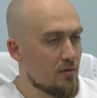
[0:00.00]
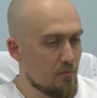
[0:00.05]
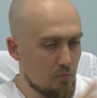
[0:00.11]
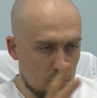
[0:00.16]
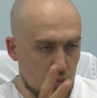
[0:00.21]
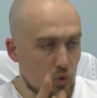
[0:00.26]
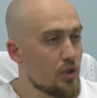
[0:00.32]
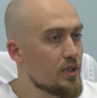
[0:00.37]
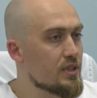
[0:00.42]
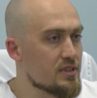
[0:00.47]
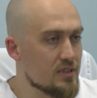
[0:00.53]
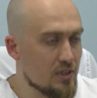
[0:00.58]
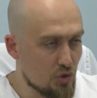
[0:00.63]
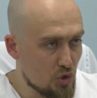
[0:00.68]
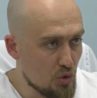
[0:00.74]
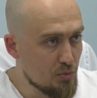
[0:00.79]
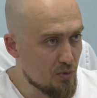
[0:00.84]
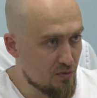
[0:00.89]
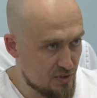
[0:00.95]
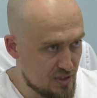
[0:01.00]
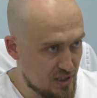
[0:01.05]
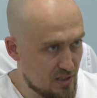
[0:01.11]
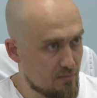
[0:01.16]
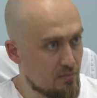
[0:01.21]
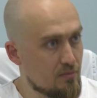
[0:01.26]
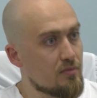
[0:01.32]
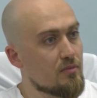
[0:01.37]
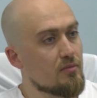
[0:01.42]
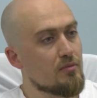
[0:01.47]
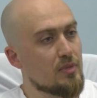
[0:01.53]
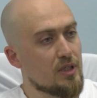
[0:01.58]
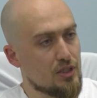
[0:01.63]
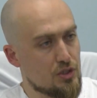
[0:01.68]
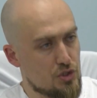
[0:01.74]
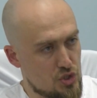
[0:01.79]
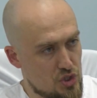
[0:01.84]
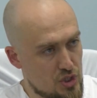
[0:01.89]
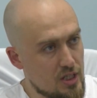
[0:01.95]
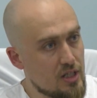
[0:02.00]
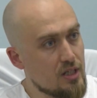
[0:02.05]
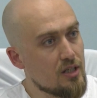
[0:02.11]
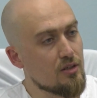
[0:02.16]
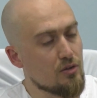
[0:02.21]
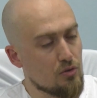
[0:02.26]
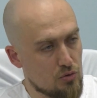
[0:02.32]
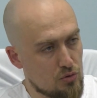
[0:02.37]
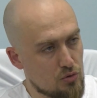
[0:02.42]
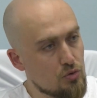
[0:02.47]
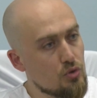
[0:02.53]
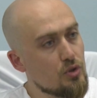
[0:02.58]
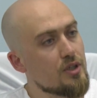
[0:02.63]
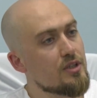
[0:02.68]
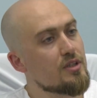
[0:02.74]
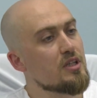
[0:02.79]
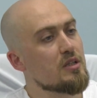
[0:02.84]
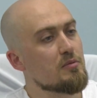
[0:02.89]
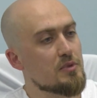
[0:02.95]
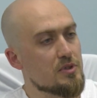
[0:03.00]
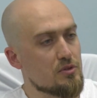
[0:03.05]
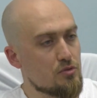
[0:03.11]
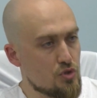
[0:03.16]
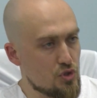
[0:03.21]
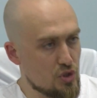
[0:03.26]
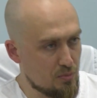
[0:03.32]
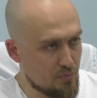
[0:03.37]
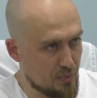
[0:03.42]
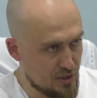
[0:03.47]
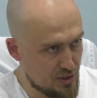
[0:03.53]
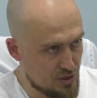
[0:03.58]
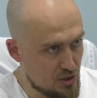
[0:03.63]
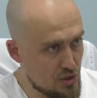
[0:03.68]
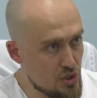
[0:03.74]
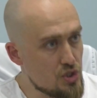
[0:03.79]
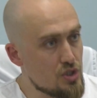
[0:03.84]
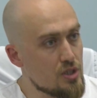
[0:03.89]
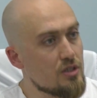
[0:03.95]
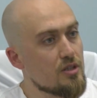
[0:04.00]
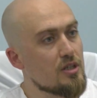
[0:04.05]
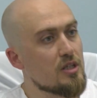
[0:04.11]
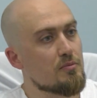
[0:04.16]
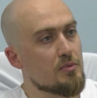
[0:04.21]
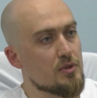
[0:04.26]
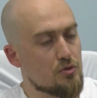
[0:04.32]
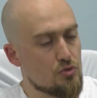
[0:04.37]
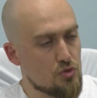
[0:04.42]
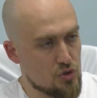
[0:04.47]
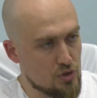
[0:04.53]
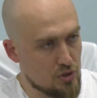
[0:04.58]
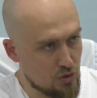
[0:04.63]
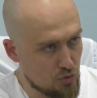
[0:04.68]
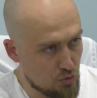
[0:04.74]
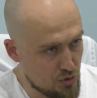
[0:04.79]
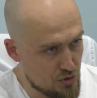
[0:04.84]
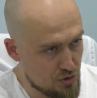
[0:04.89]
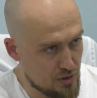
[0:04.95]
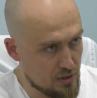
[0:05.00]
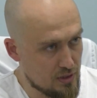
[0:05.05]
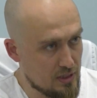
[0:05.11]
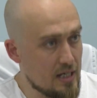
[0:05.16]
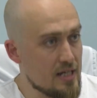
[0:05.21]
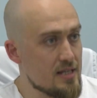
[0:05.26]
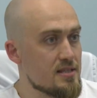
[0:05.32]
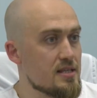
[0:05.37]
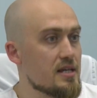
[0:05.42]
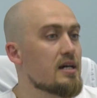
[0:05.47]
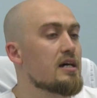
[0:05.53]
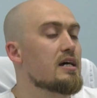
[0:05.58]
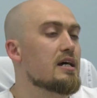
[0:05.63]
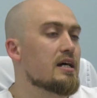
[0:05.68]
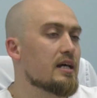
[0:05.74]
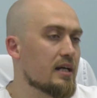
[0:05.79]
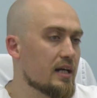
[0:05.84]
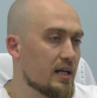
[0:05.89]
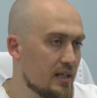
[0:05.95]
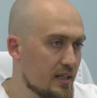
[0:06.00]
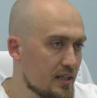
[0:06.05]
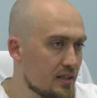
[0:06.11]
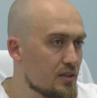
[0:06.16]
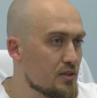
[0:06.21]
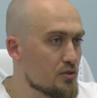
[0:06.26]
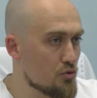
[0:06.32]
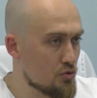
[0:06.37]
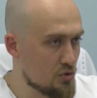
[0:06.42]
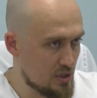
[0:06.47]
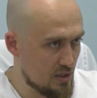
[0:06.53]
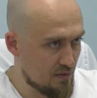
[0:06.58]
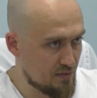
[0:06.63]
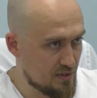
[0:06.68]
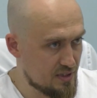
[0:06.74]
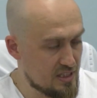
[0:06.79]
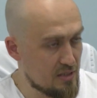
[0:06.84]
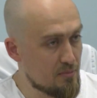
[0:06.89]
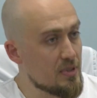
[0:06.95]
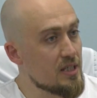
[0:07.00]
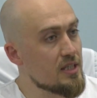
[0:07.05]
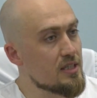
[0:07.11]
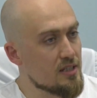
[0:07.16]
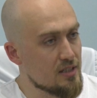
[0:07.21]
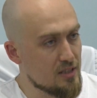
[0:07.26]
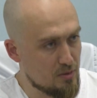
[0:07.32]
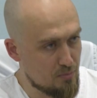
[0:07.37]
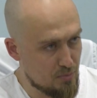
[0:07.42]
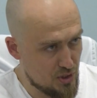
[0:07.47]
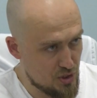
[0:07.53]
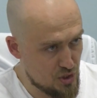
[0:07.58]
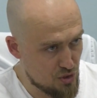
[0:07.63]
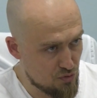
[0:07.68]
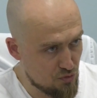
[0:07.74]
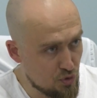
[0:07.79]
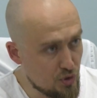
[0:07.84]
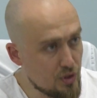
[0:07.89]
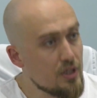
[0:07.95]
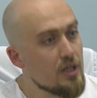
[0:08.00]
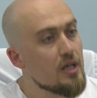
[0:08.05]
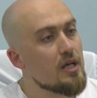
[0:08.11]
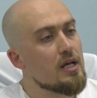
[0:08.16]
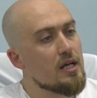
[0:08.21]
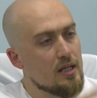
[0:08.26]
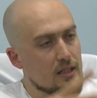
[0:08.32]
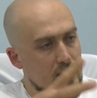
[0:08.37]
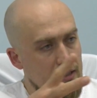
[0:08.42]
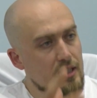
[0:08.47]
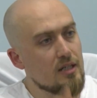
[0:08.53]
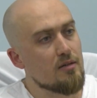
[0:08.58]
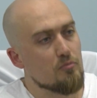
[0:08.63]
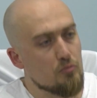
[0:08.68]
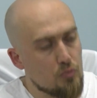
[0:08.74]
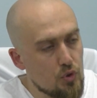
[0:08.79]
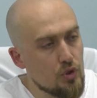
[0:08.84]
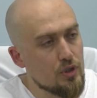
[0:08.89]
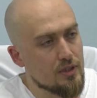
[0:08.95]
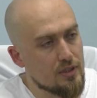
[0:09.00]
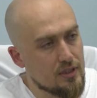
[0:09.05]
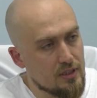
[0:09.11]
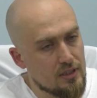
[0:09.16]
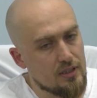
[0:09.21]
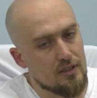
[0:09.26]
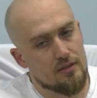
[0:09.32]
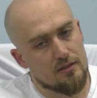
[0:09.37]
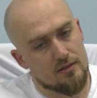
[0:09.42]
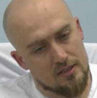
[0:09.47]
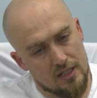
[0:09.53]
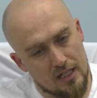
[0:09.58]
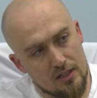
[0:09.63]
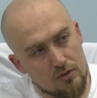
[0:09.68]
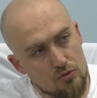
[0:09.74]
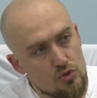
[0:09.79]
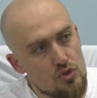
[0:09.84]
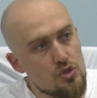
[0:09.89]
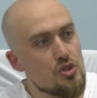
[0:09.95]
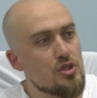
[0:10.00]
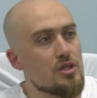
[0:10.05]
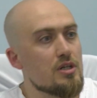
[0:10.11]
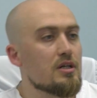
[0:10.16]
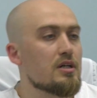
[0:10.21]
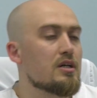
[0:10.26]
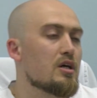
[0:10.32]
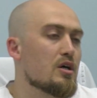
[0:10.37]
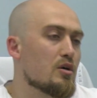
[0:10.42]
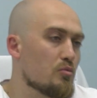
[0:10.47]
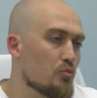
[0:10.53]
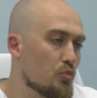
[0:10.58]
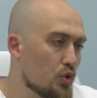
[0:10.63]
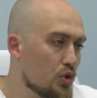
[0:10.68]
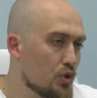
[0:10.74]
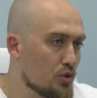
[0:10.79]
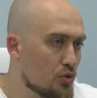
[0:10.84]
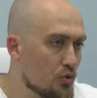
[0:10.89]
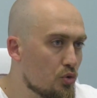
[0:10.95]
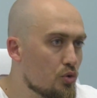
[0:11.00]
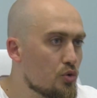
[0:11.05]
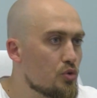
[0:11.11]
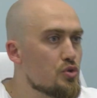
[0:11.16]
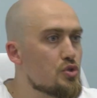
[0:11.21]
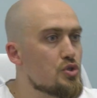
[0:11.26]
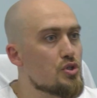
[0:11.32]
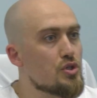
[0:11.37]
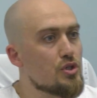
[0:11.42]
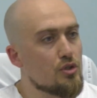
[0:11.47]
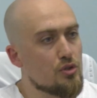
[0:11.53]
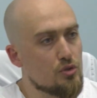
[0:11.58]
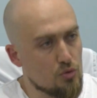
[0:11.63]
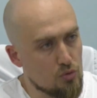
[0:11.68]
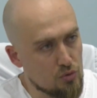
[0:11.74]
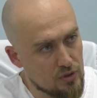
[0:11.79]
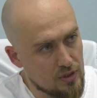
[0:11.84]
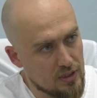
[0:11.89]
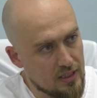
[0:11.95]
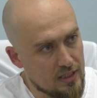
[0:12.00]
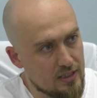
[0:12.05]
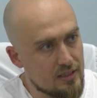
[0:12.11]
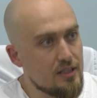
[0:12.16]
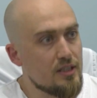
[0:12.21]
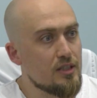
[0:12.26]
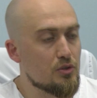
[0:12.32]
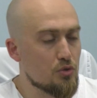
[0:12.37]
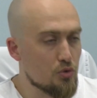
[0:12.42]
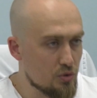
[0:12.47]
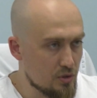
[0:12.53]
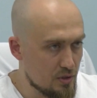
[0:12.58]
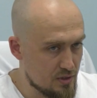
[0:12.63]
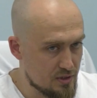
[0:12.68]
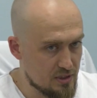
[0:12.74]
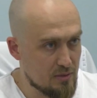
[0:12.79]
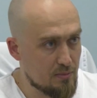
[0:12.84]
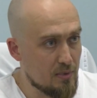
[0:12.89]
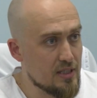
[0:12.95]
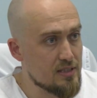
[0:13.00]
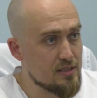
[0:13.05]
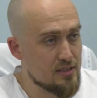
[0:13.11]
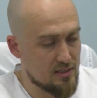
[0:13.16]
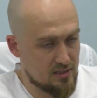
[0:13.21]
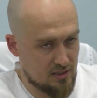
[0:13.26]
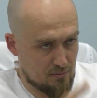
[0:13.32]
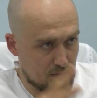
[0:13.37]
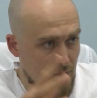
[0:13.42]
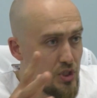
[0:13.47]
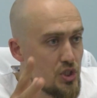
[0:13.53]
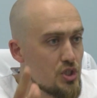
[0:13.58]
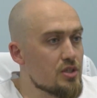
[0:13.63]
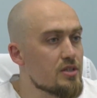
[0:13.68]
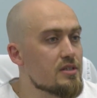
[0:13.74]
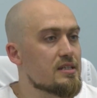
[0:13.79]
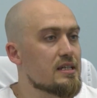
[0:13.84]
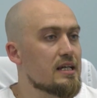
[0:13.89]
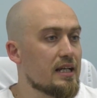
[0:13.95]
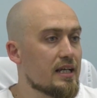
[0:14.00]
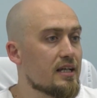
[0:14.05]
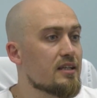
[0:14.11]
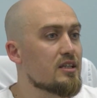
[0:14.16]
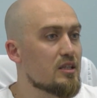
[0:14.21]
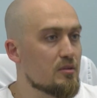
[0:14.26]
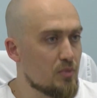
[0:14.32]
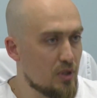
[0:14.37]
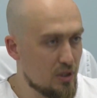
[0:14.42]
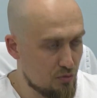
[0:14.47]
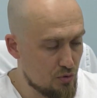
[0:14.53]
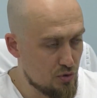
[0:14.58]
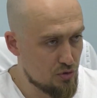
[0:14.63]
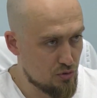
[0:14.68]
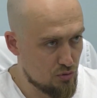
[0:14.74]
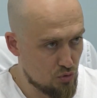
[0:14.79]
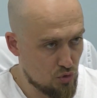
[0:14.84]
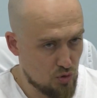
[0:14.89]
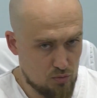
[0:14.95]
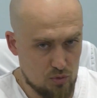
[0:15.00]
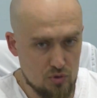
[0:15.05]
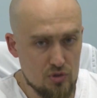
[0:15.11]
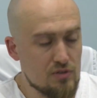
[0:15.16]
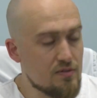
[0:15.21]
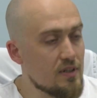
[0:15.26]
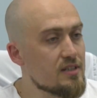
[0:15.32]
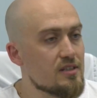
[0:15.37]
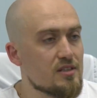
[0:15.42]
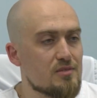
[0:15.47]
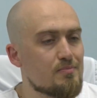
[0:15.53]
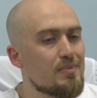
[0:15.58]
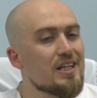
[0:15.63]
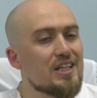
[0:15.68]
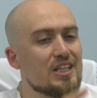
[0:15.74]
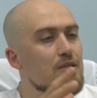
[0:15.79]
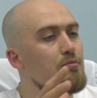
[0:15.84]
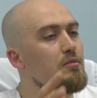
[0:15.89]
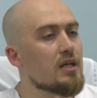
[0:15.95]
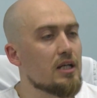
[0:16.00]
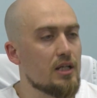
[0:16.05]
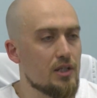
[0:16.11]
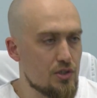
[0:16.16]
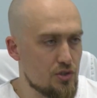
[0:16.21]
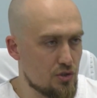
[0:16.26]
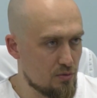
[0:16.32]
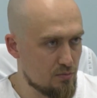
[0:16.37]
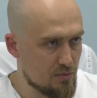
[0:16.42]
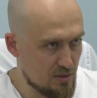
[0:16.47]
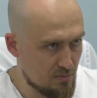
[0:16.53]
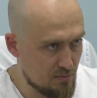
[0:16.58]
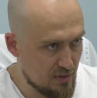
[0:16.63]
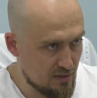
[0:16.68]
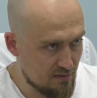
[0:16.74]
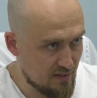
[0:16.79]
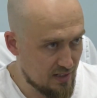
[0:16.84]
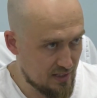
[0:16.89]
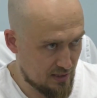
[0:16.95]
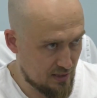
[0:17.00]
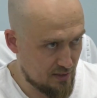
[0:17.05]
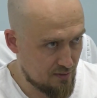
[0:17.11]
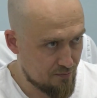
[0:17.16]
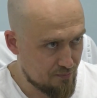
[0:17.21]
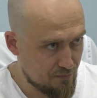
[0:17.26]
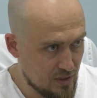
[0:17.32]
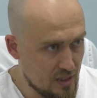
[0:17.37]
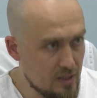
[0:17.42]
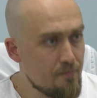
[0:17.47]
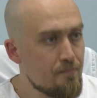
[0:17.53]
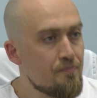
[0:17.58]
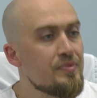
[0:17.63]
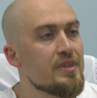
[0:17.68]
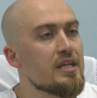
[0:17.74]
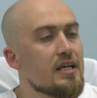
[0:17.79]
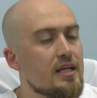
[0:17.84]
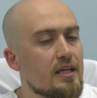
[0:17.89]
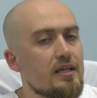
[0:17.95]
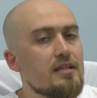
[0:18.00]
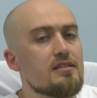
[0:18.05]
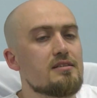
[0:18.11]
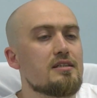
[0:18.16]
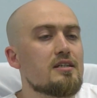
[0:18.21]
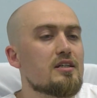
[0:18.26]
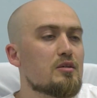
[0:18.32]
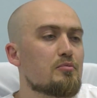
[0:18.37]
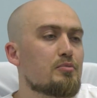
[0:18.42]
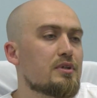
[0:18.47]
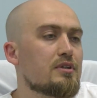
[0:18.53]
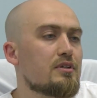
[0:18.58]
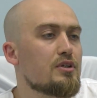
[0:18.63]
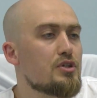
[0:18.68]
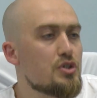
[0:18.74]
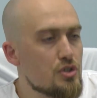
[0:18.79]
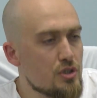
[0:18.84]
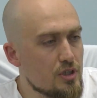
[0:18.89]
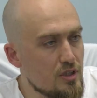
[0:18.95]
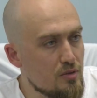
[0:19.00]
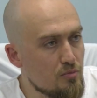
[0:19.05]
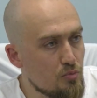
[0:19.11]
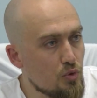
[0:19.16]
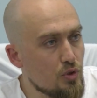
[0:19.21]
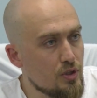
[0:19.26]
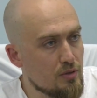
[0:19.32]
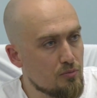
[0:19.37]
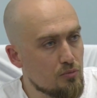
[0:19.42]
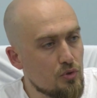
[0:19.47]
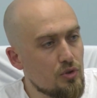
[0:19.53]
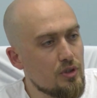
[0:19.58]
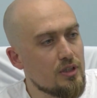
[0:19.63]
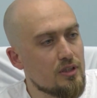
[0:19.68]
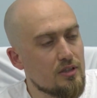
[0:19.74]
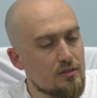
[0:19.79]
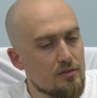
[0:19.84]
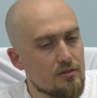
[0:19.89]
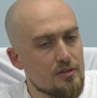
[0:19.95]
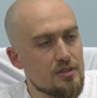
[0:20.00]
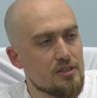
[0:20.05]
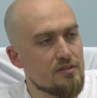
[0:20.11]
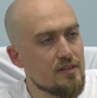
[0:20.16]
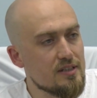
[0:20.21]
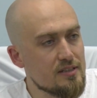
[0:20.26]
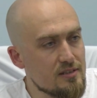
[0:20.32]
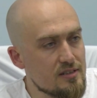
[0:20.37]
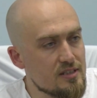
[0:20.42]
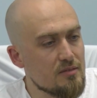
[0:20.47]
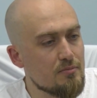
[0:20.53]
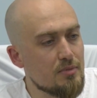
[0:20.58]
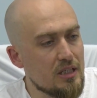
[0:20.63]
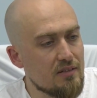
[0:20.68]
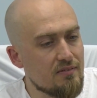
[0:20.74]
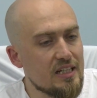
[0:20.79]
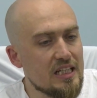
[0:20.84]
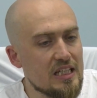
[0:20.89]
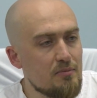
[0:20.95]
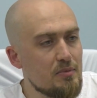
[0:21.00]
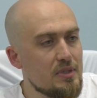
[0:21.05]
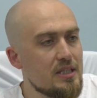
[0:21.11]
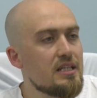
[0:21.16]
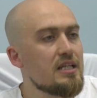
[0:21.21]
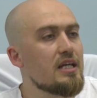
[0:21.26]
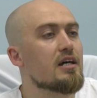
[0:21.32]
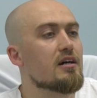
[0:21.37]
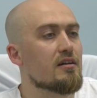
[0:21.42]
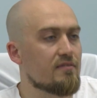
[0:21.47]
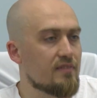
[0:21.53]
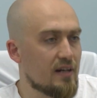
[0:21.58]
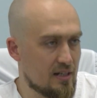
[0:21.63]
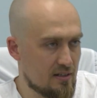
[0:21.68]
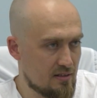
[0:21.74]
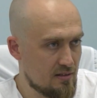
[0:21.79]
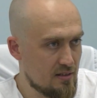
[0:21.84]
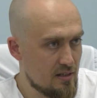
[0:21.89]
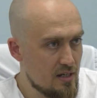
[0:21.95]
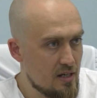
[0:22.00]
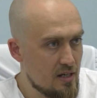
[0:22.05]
Боли знакомы всем. Болит шея, грудной отдел позвоночника, поясничный отдел позвоночника, кости таза, коленный сустав, тазобедренный, плечевой. Да, боли такие тянущие, боли ноющие, трудно ходить, трудно разгибаться. Это мышечно-скелетный болевой синдром. Он связан с большим количеством заболеваний. Да? И есть нейропатические боли, боли, которые связаны с заболеваниями нерва.